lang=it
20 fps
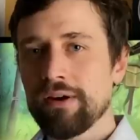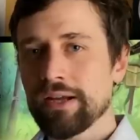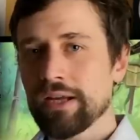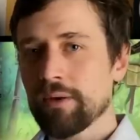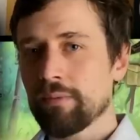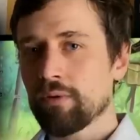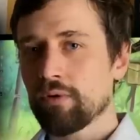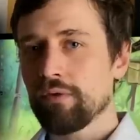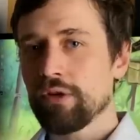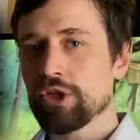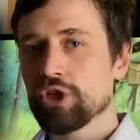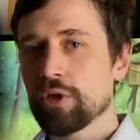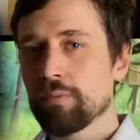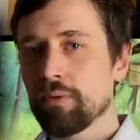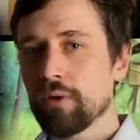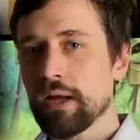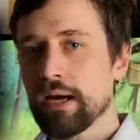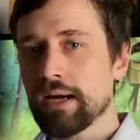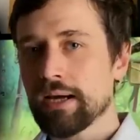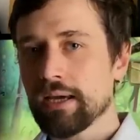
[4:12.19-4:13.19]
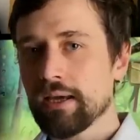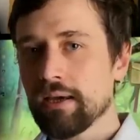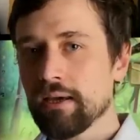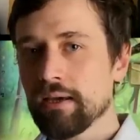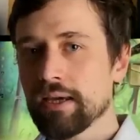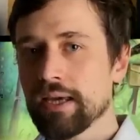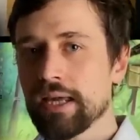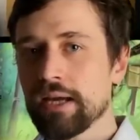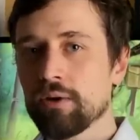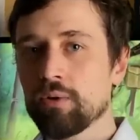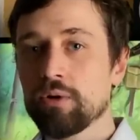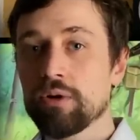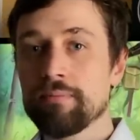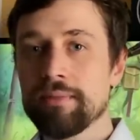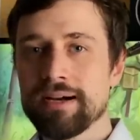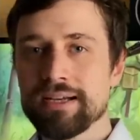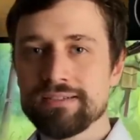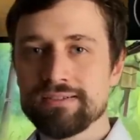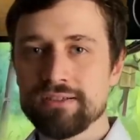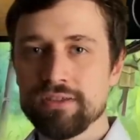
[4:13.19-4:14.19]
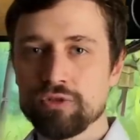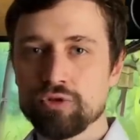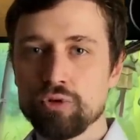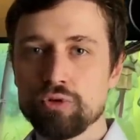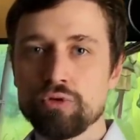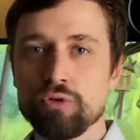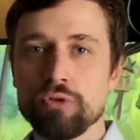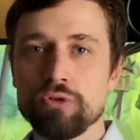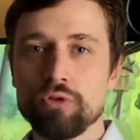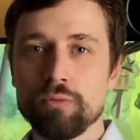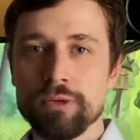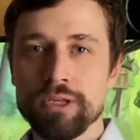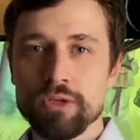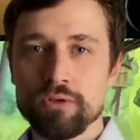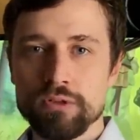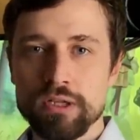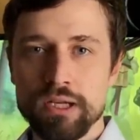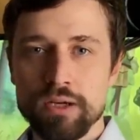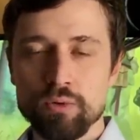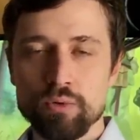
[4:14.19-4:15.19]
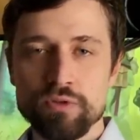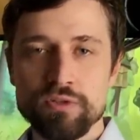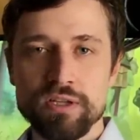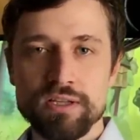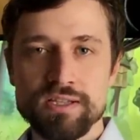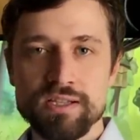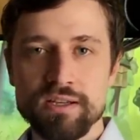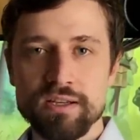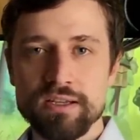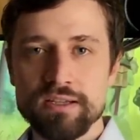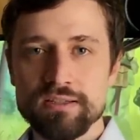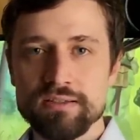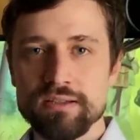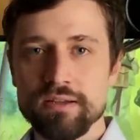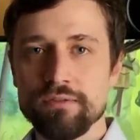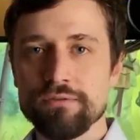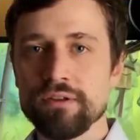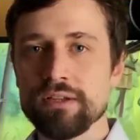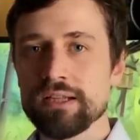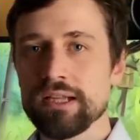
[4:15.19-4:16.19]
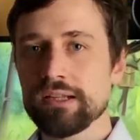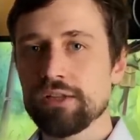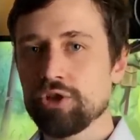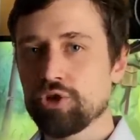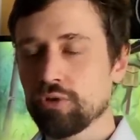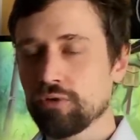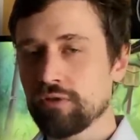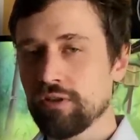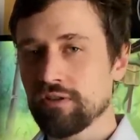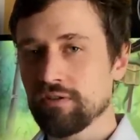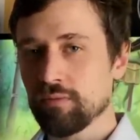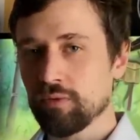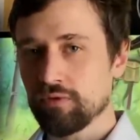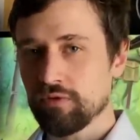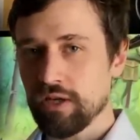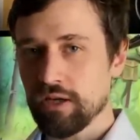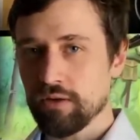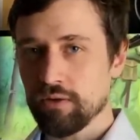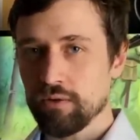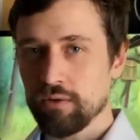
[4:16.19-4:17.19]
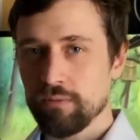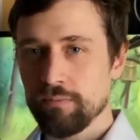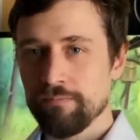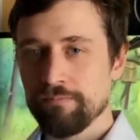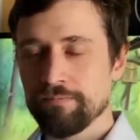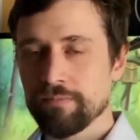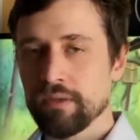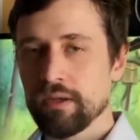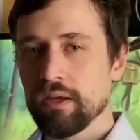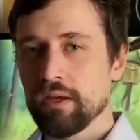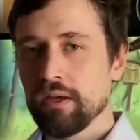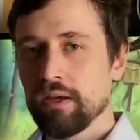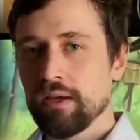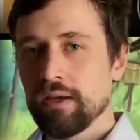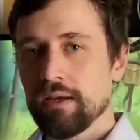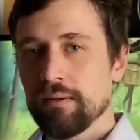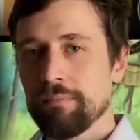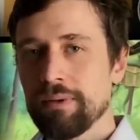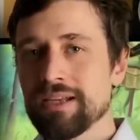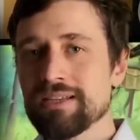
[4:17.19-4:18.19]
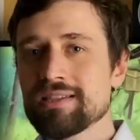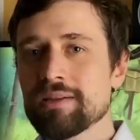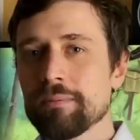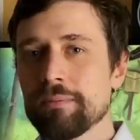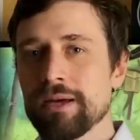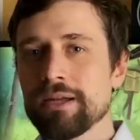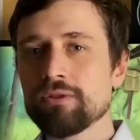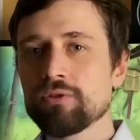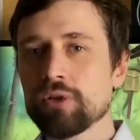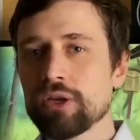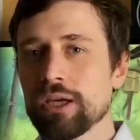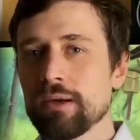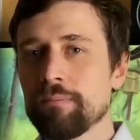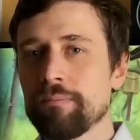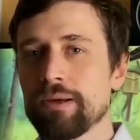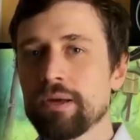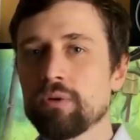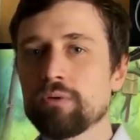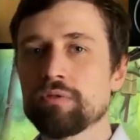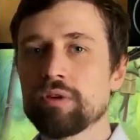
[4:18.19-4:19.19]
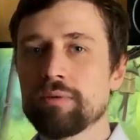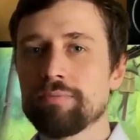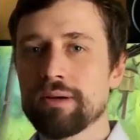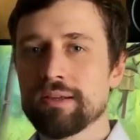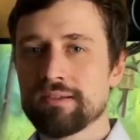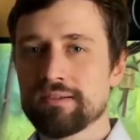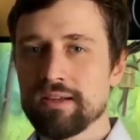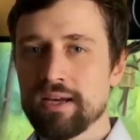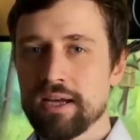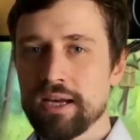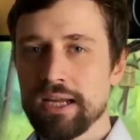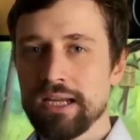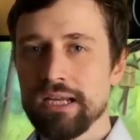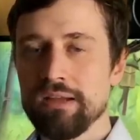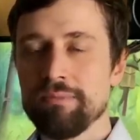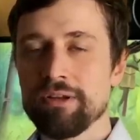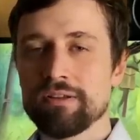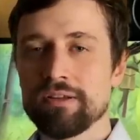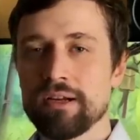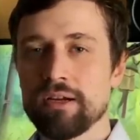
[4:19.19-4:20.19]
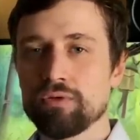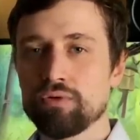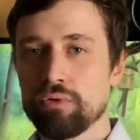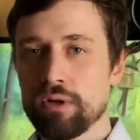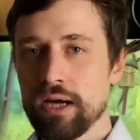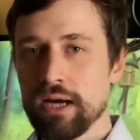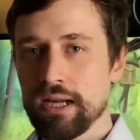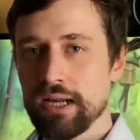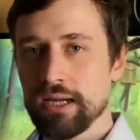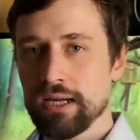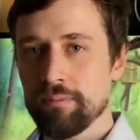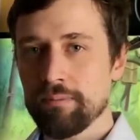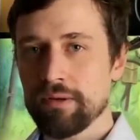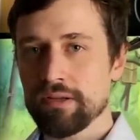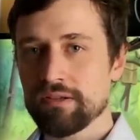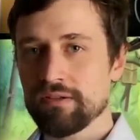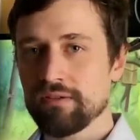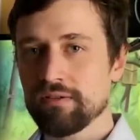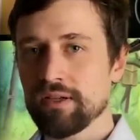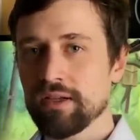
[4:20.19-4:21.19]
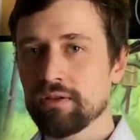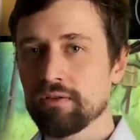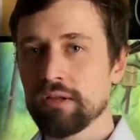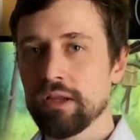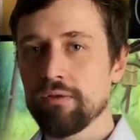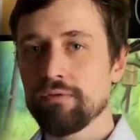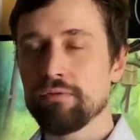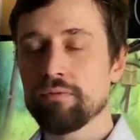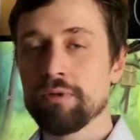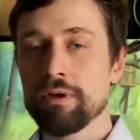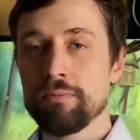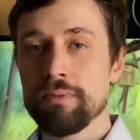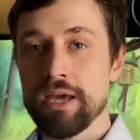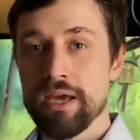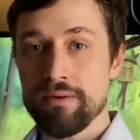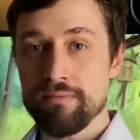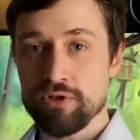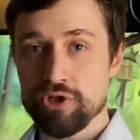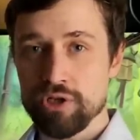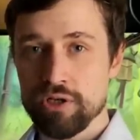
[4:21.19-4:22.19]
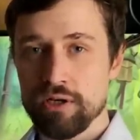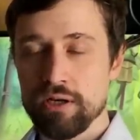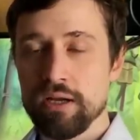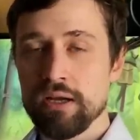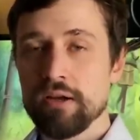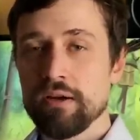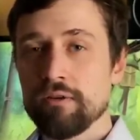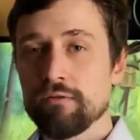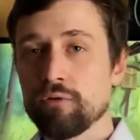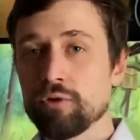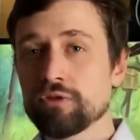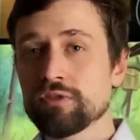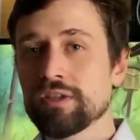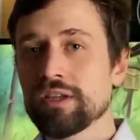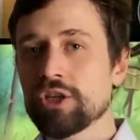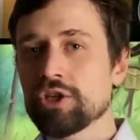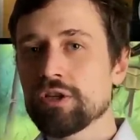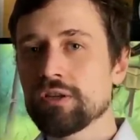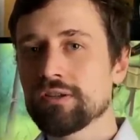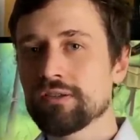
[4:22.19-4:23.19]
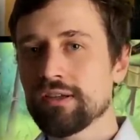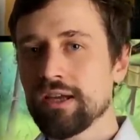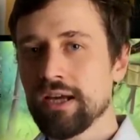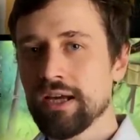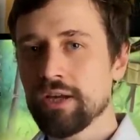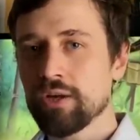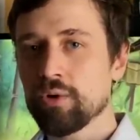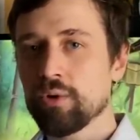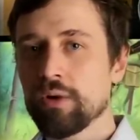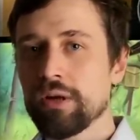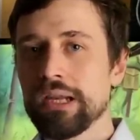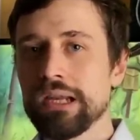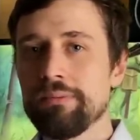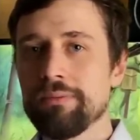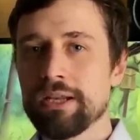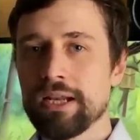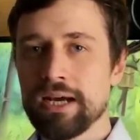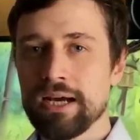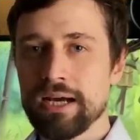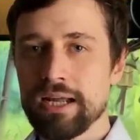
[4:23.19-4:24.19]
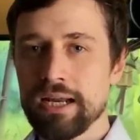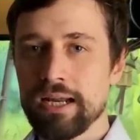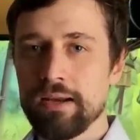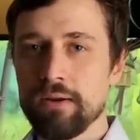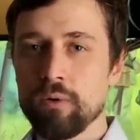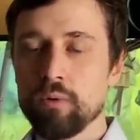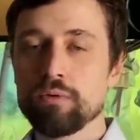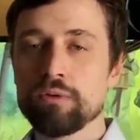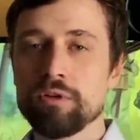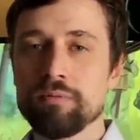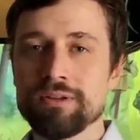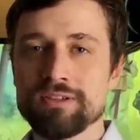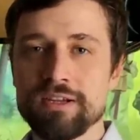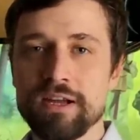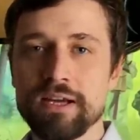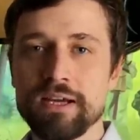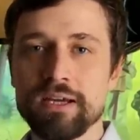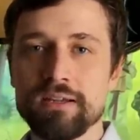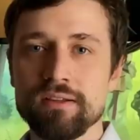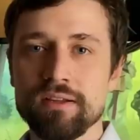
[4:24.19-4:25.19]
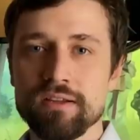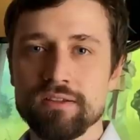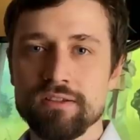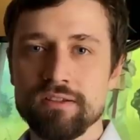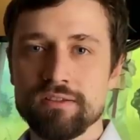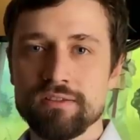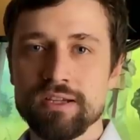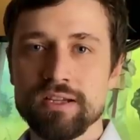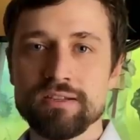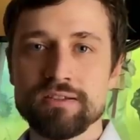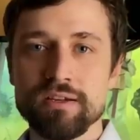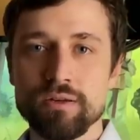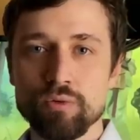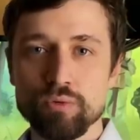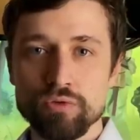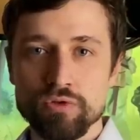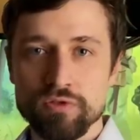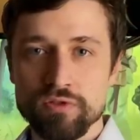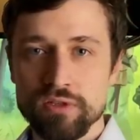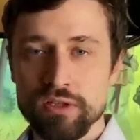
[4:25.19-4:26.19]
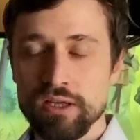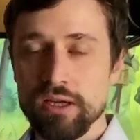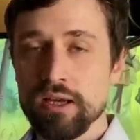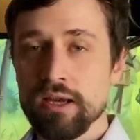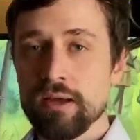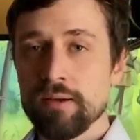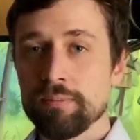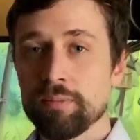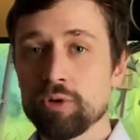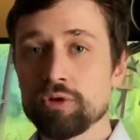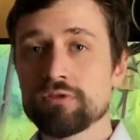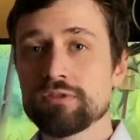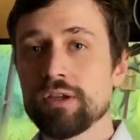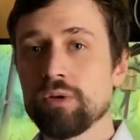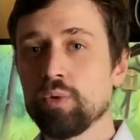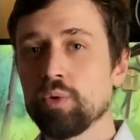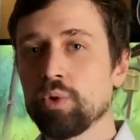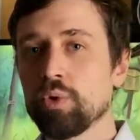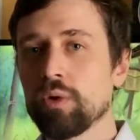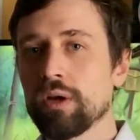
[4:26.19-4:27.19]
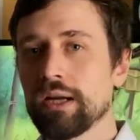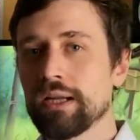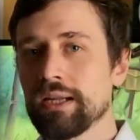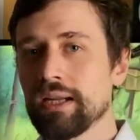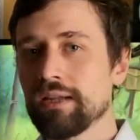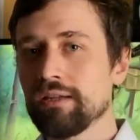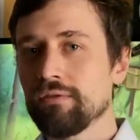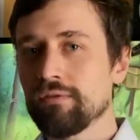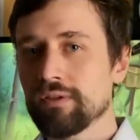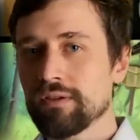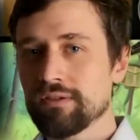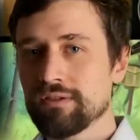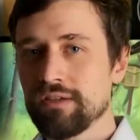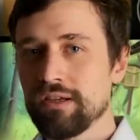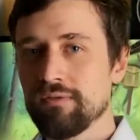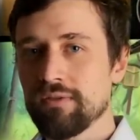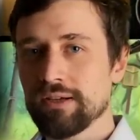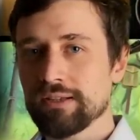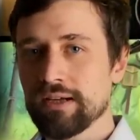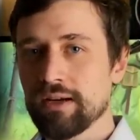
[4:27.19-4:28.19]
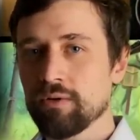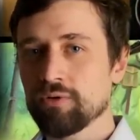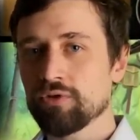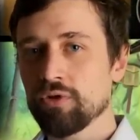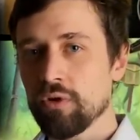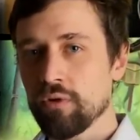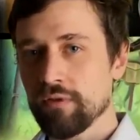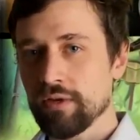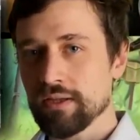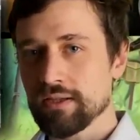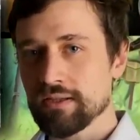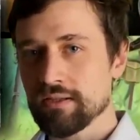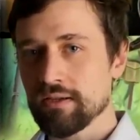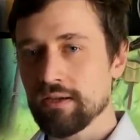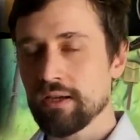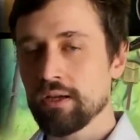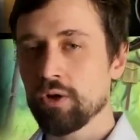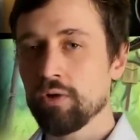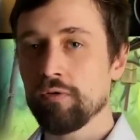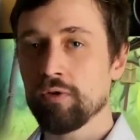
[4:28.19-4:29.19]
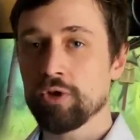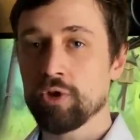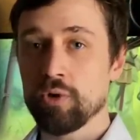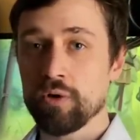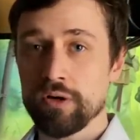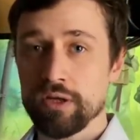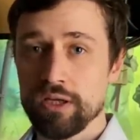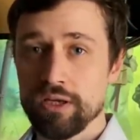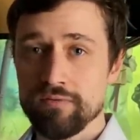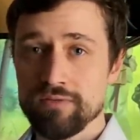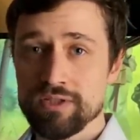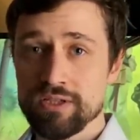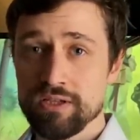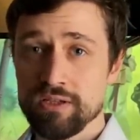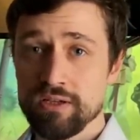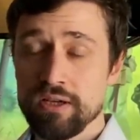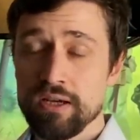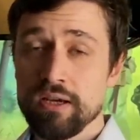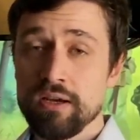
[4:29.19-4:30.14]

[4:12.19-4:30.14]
varie province polacche che erano rimaste sotto il dominio della Russia zarista fin dal XVIII secolo ben sapendo che per oltrepassare il limite naturale rappresentato dal fiume Biebja fosse necessario eliminare le ultime sacche di resistenza russe poste lungo la linea difensiva tra Osoviez e Novogeorgievsk,